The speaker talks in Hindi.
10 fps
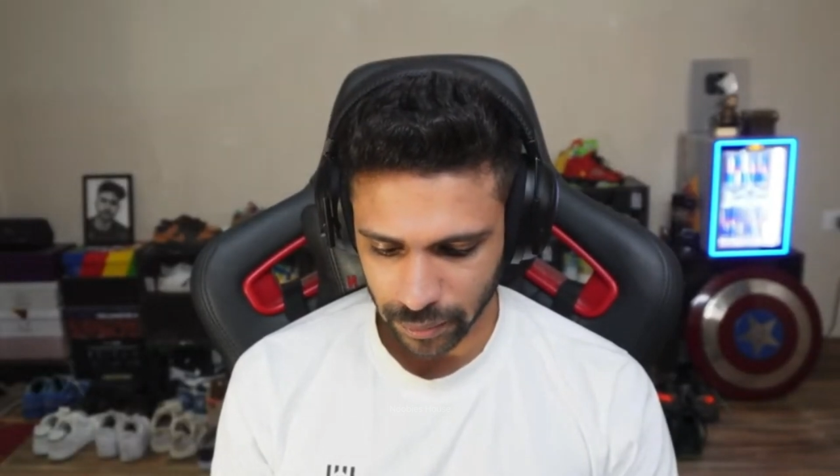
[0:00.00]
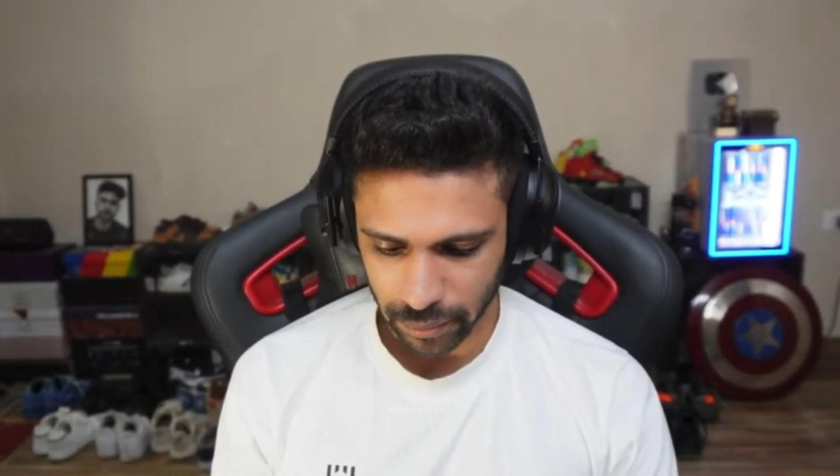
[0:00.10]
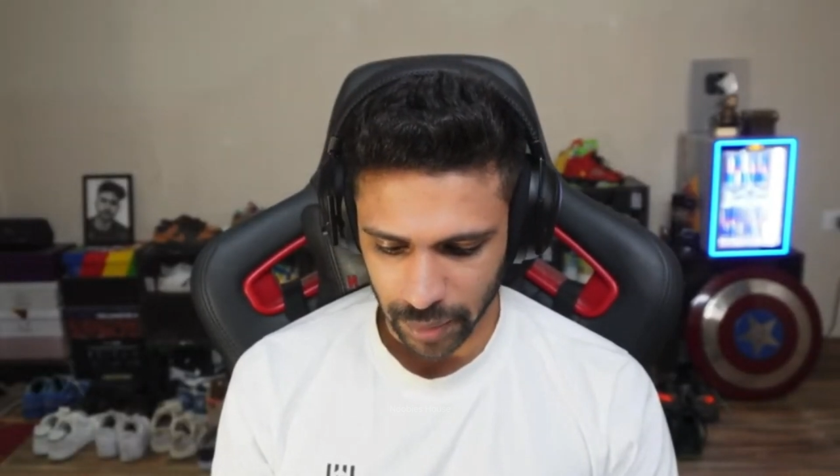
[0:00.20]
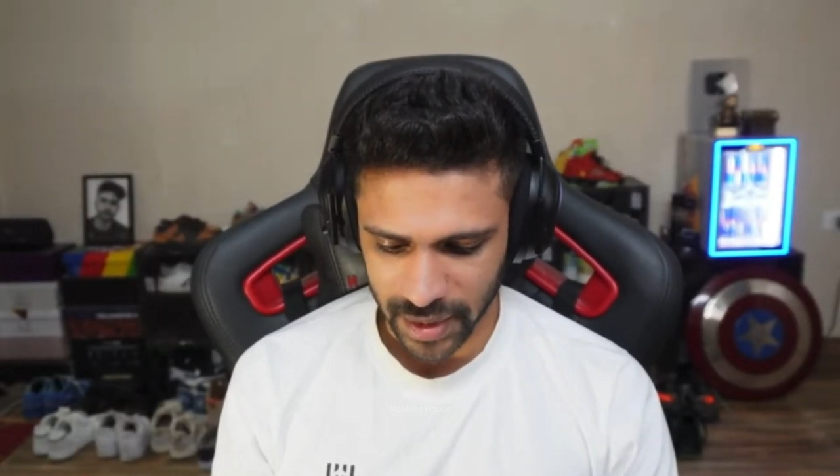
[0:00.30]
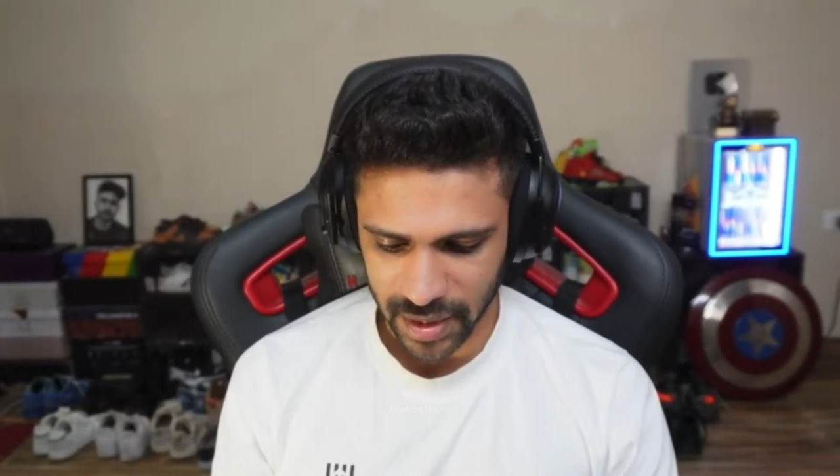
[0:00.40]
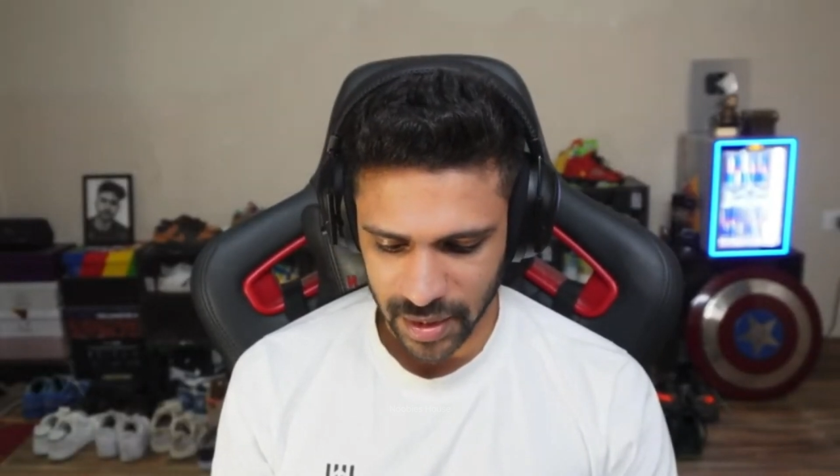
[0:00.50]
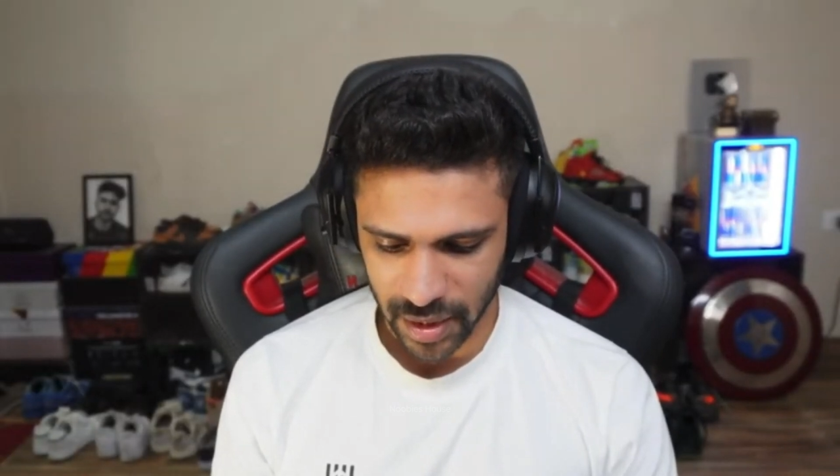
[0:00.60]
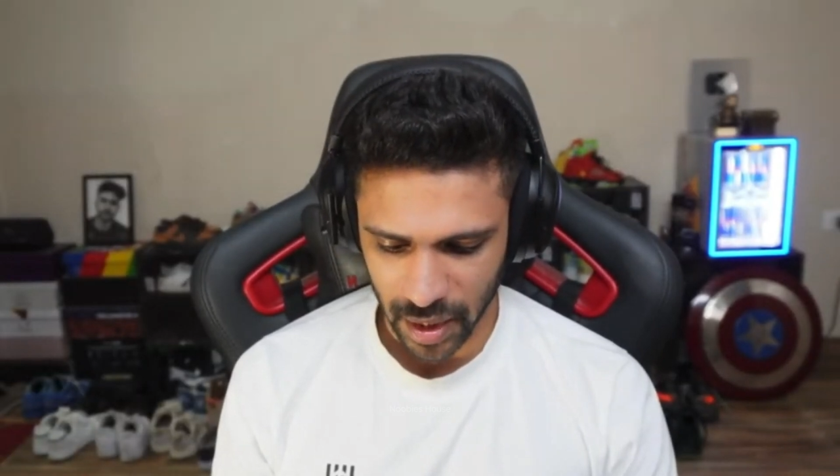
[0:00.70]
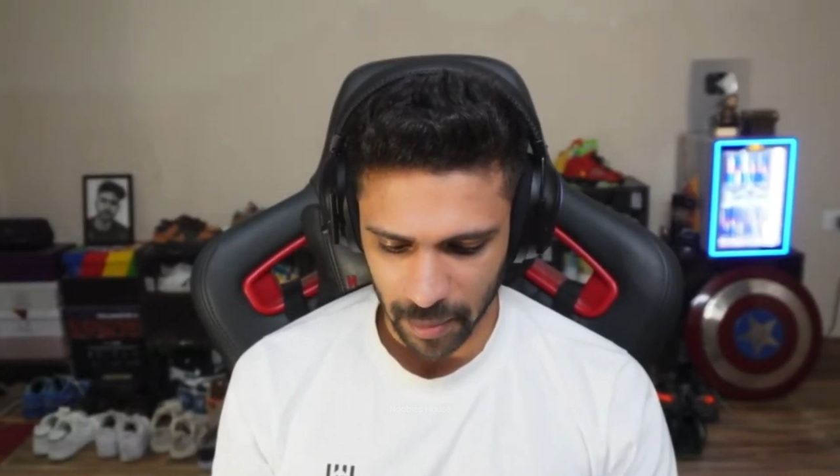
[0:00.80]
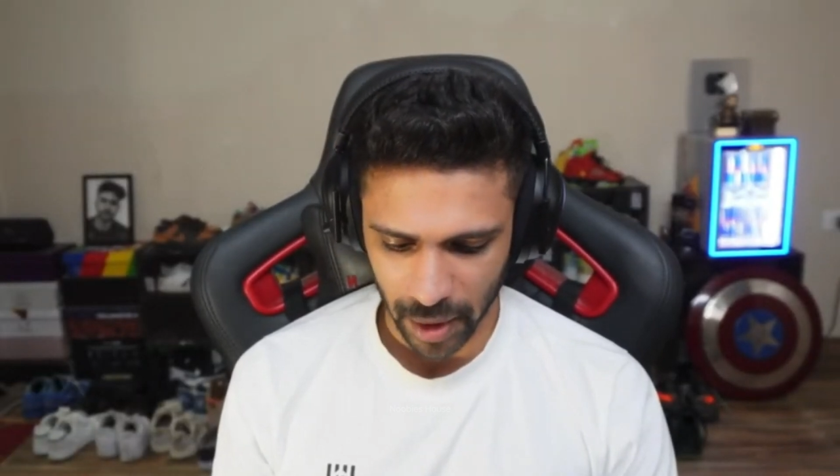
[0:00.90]
बस
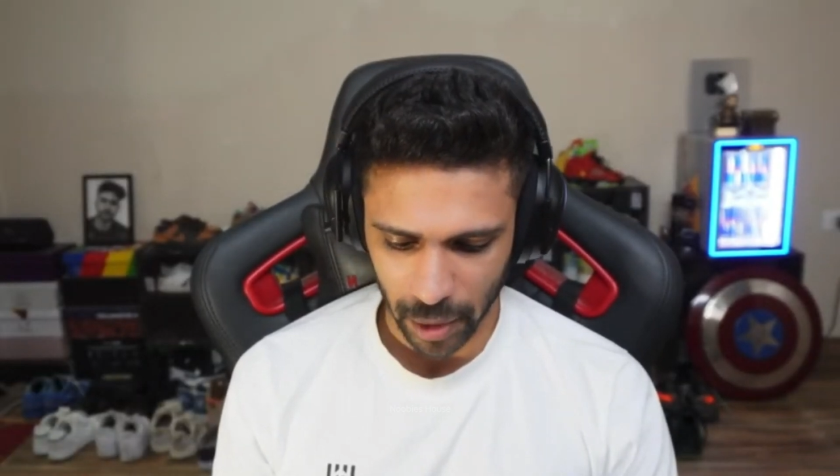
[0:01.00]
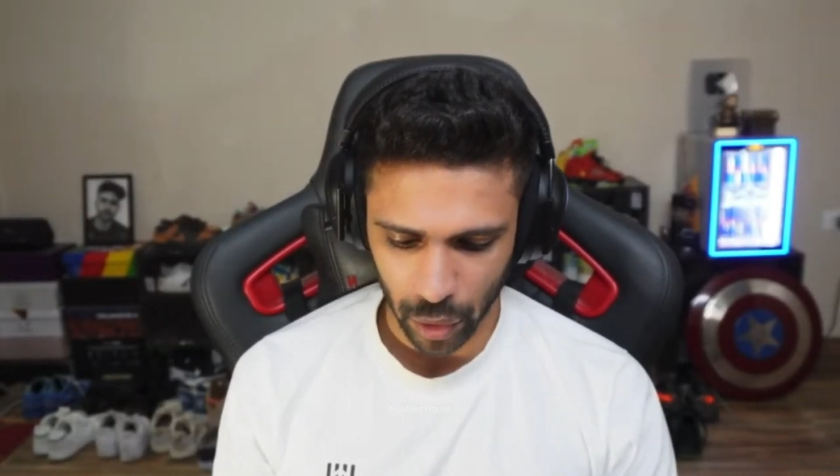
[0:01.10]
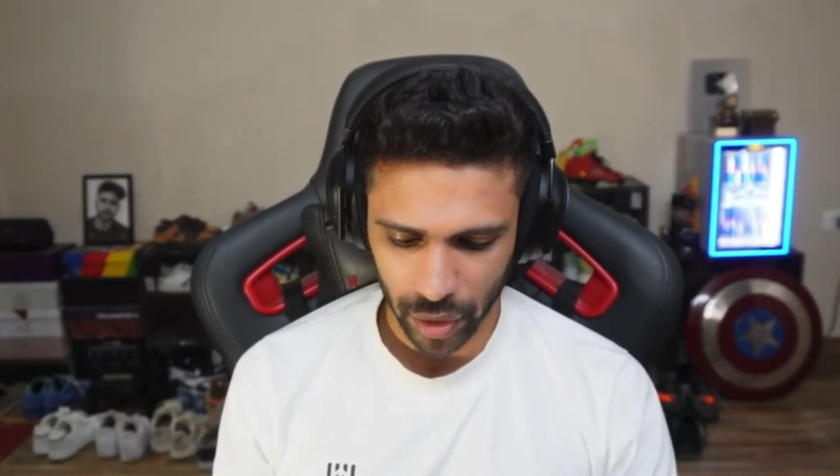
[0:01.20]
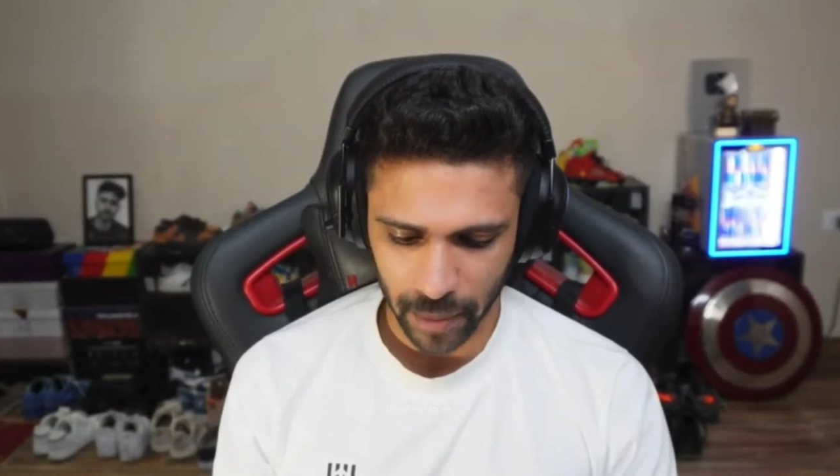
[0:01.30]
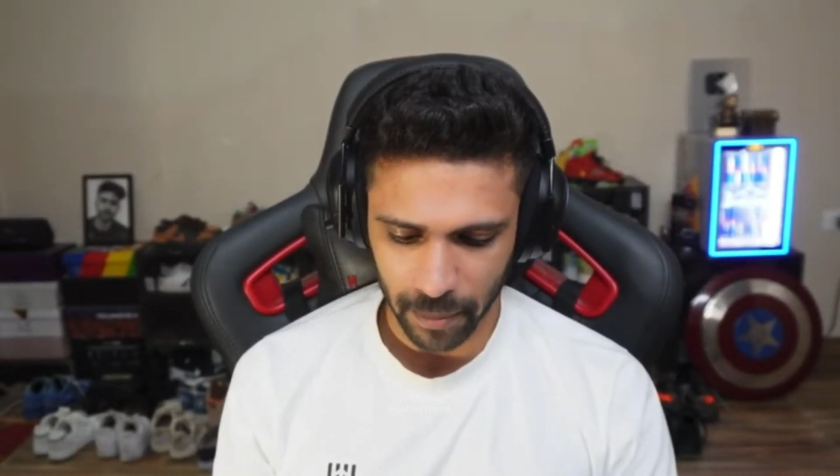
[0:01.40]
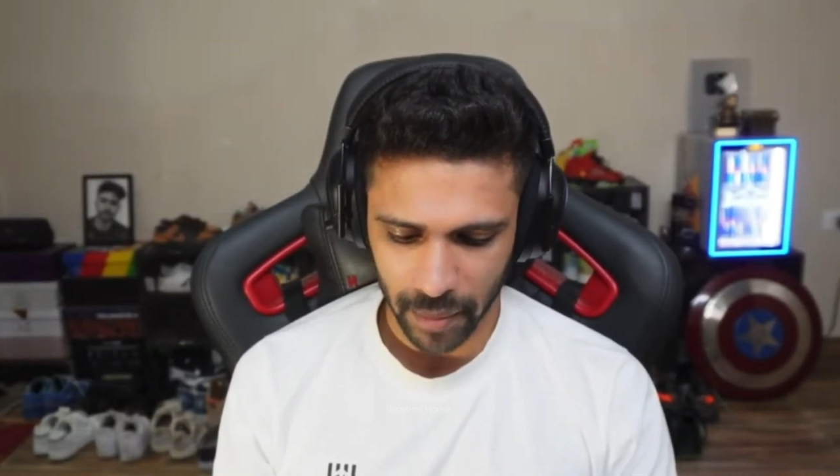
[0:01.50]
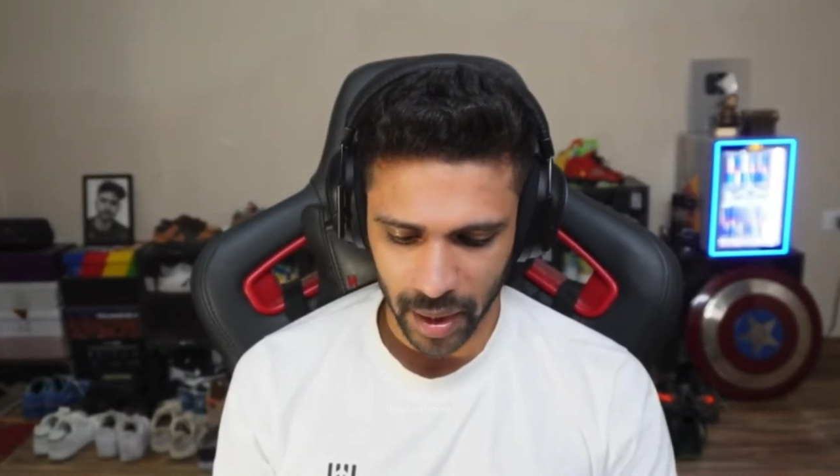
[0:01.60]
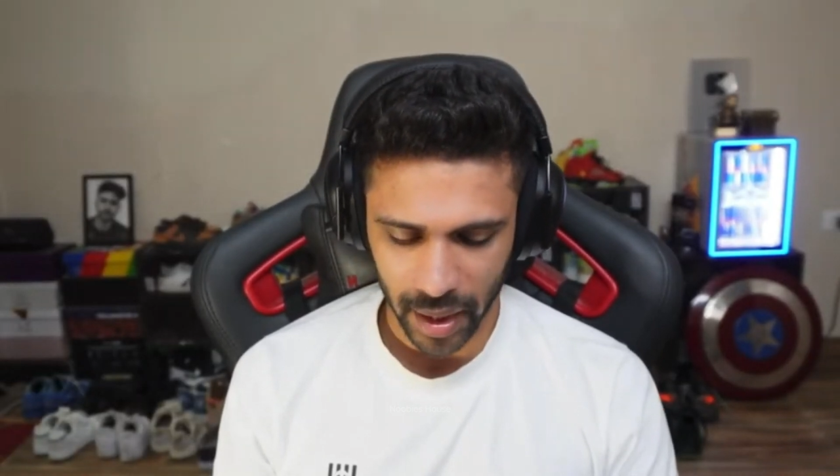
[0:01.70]
ये मान लो कि मेरे